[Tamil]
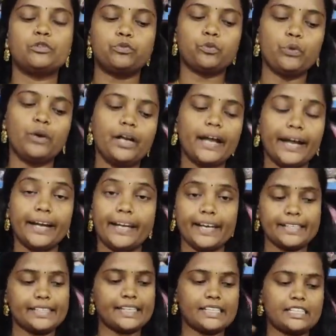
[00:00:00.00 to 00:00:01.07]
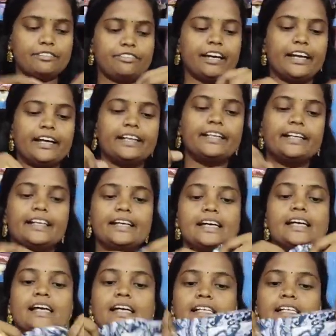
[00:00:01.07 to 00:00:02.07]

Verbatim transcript: வித் ஃபுல் லைனிங் ஜஸ்ட் ஃபைவ் ஹண்ட்ரட்